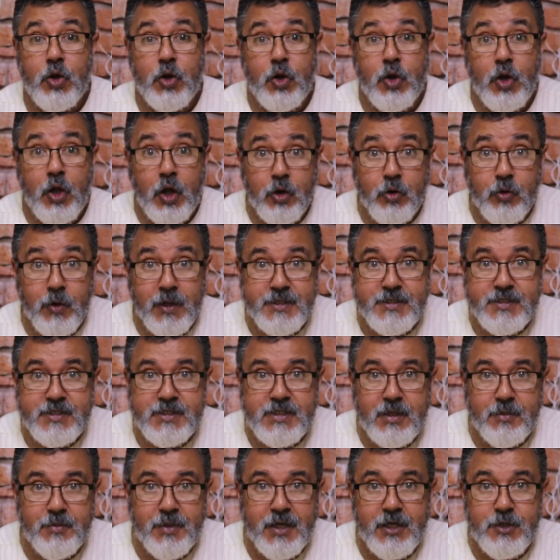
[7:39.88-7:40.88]
Logo
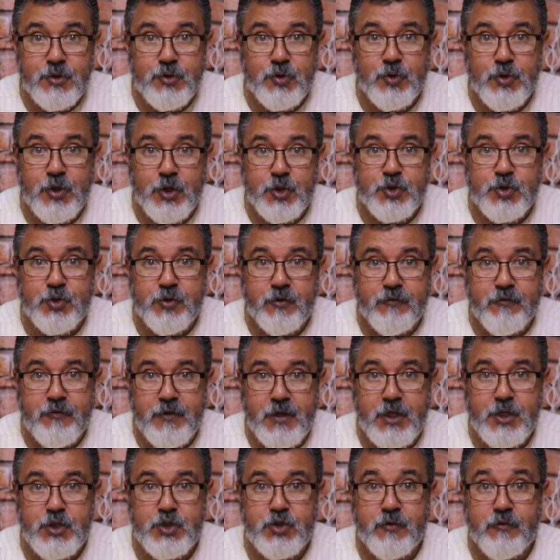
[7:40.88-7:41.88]
acima aí do nosso
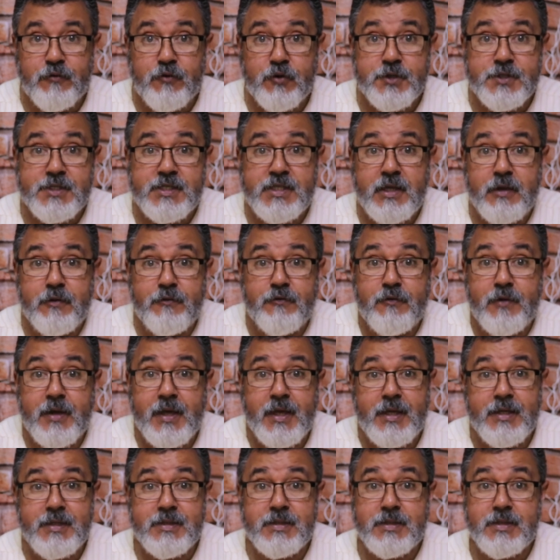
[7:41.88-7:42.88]
vídeo, você
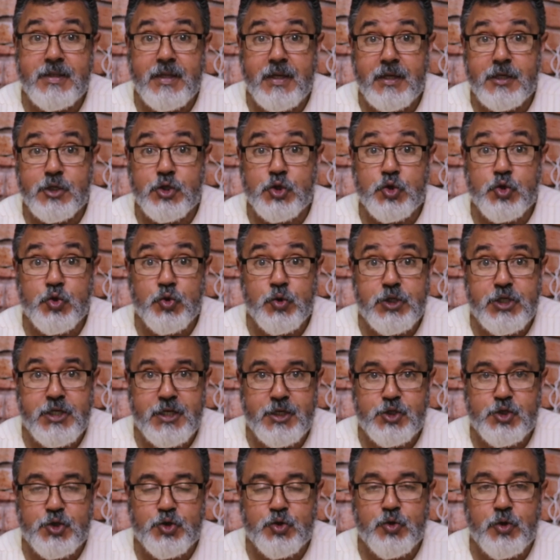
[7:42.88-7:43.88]
vai ter
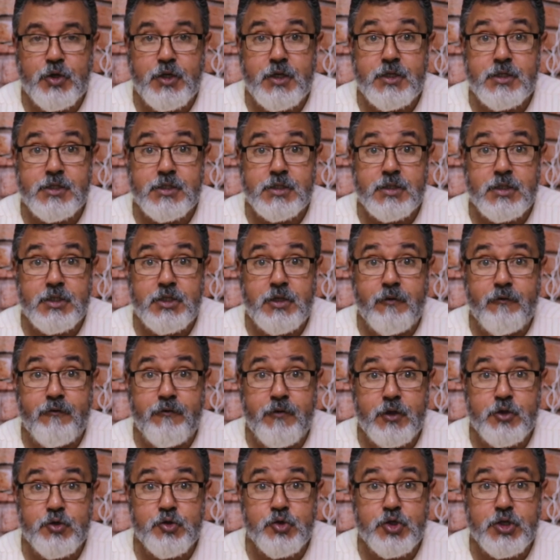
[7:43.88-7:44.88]
sugestões de
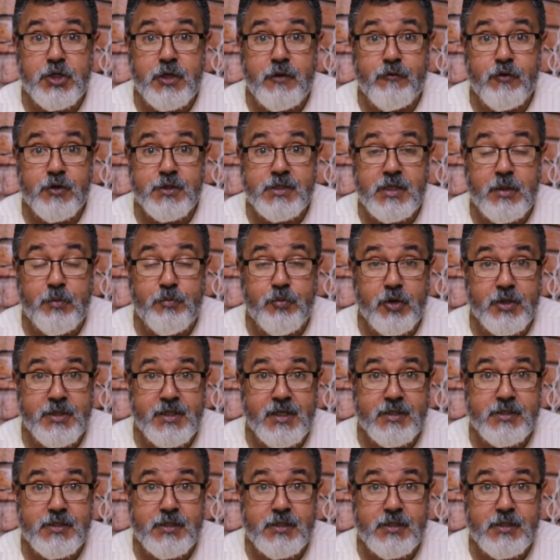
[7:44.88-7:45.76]
vídeos que você pode